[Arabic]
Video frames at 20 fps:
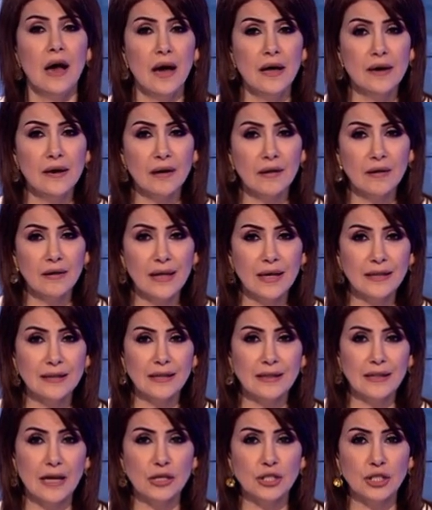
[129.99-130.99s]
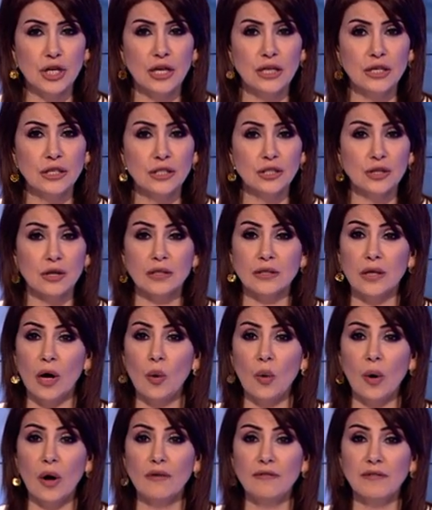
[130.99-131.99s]
أن قيادة الجيش قد
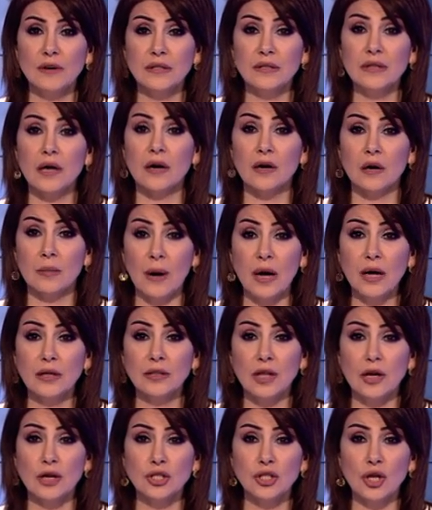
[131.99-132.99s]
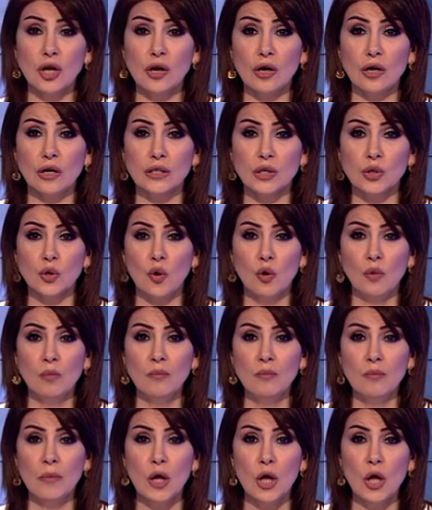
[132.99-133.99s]
أوقفت أربعة أشخاص
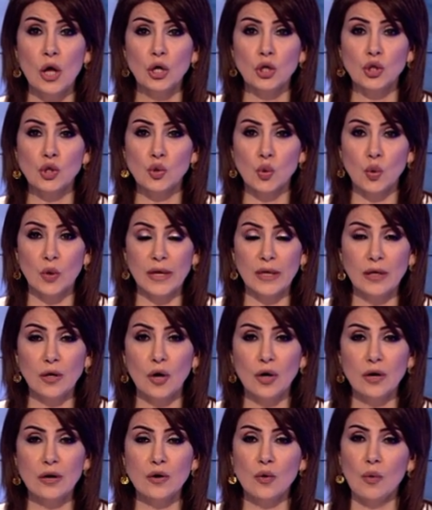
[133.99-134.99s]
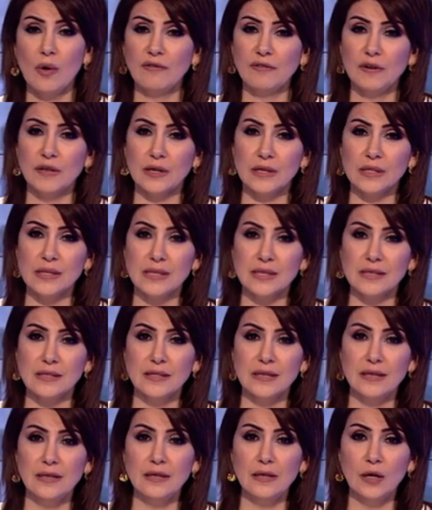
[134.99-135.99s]
هم سوري
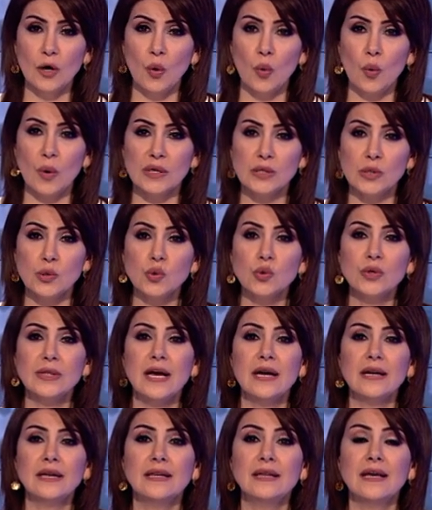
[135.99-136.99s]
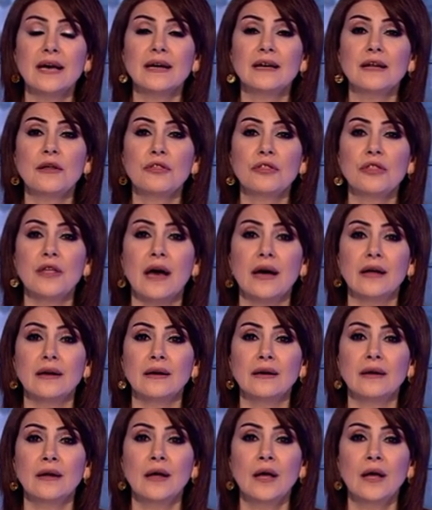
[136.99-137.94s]
وفلسطيني وسودانيان اثنان